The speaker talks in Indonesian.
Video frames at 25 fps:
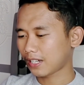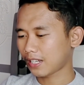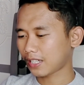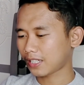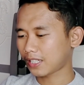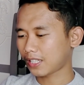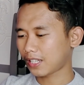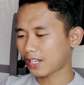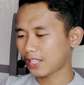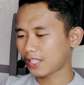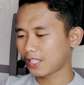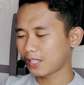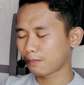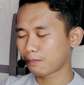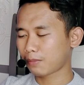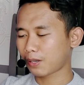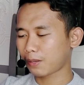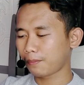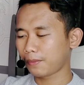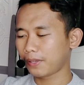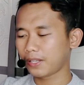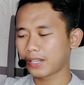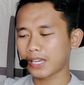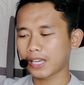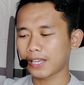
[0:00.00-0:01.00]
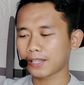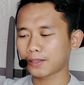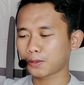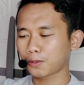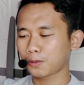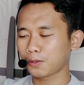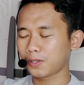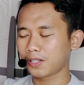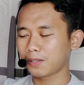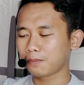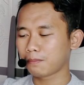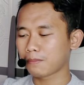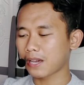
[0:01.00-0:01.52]
kira-kira yang berbeda
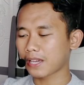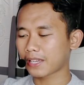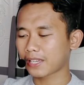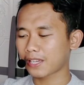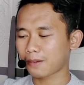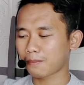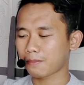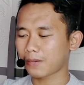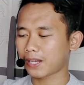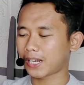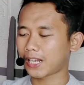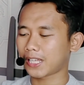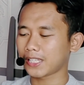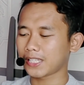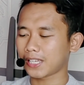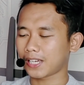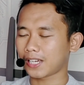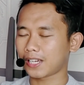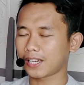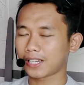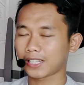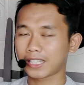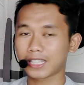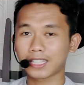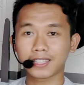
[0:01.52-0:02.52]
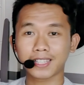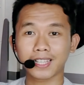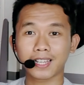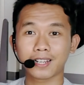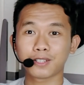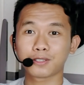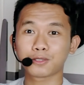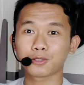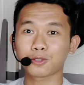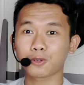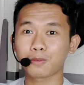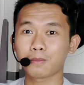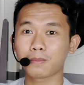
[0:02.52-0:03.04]
itu di bagian mananya
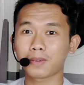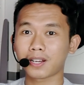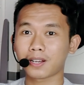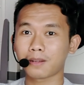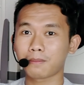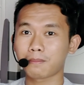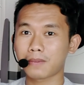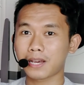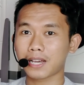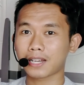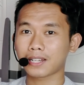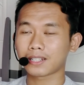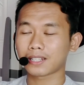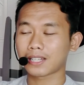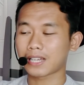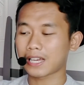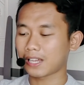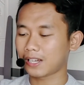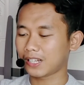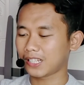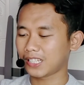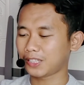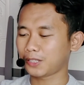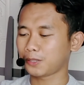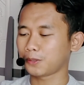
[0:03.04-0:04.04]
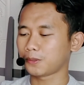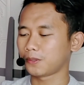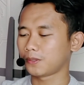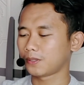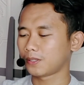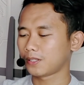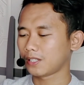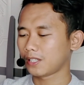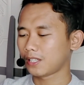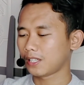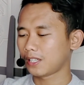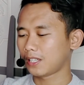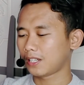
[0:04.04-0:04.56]
kita disuruh menebak hal itu
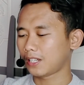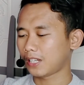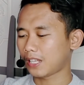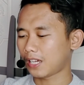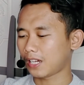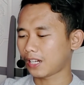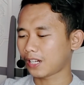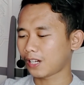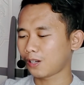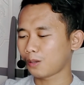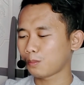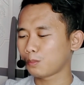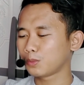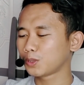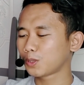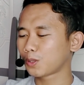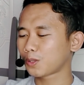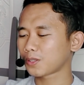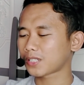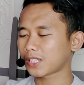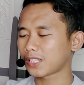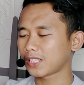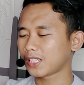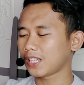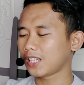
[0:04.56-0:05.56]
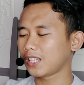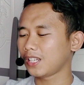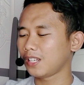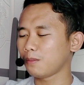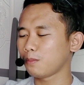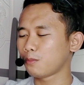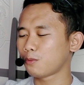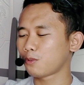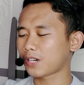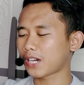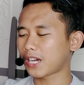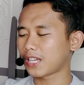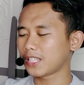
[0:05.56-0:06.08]
Nah, kalau menurut saya
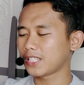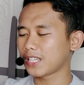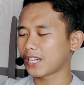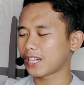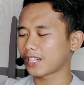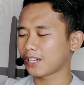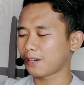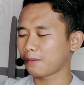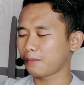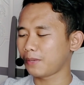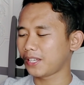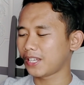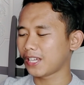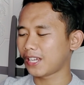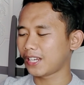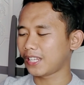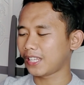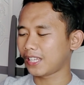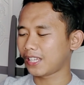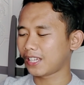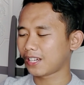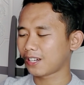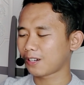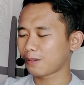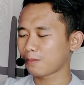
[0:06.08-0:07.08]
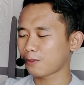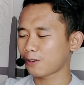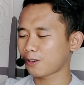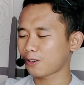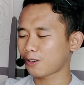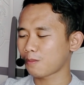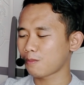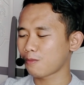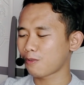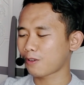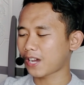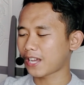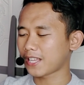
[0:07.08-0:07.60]
ini mukanya agak beda deh.
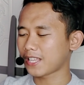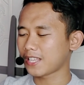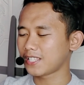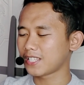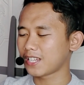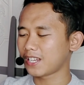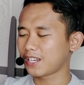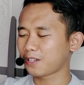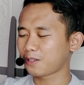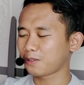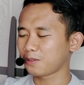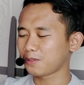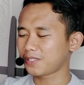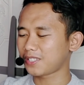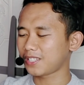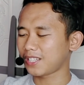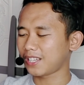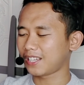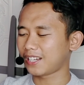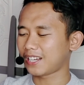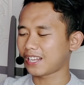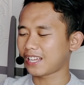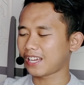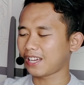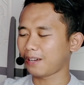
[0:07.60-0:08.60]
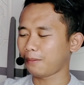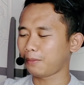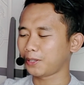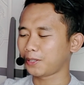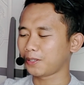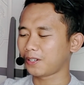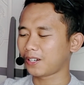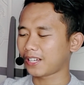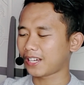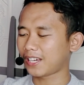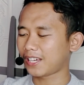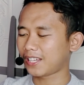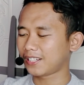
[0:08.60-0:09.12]
Mukanya jadi kucing. Nah,
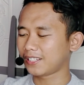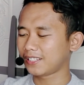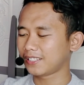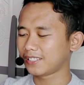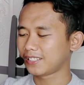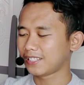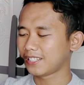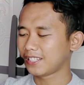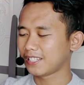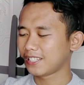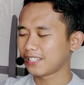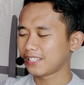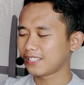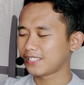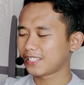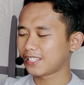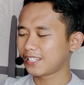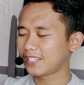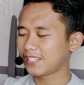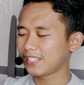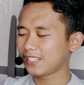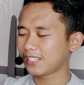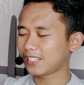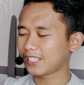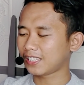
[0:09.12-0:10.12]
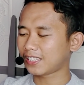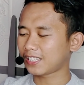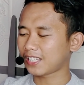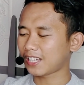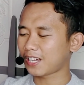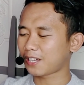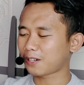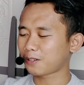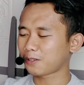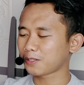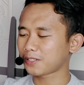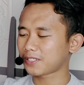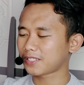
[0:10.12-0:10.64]
betul kan? Jadi kita
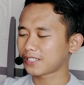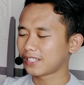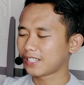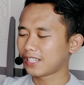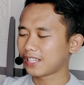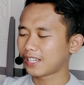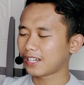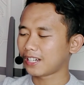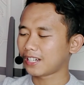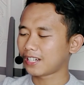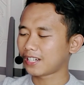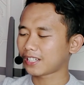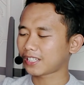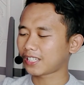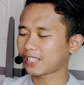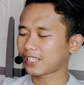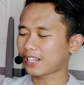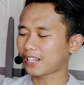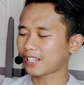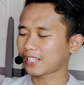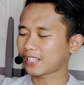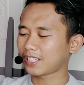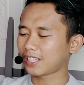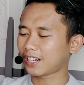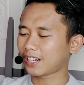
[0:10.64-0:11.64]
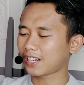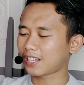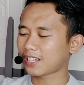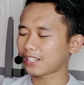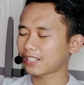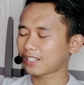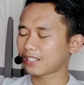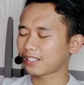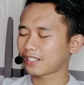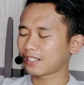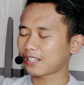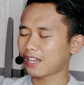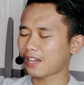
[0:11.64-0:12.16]
harus kira eh, kira-kira
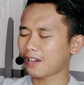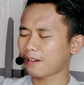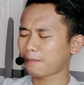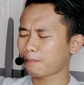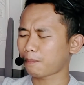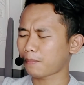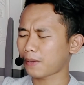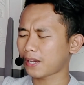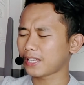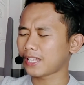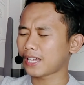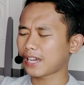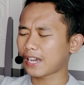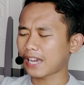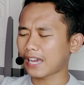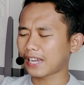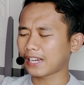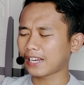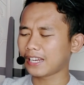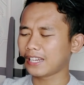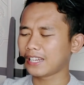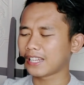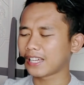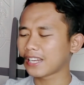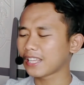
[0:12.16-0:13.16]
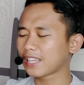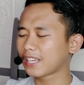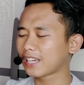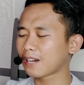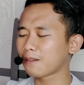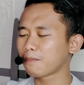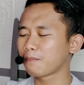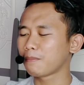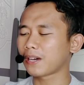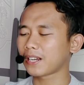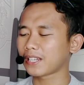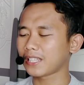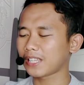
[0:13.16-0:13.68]
apa yang aneh dari
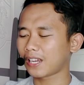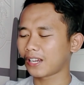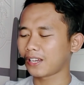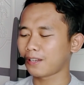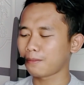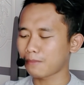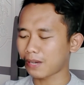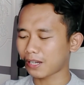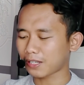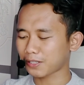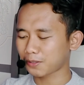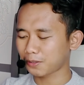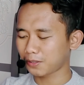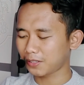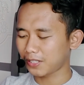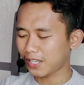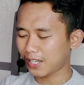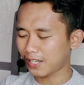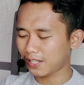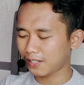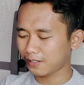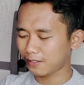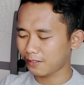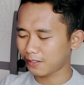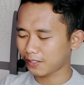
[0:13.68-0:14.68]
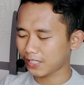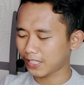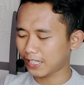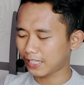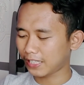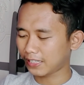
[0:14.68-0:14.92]
gambar yang dimaksud ya.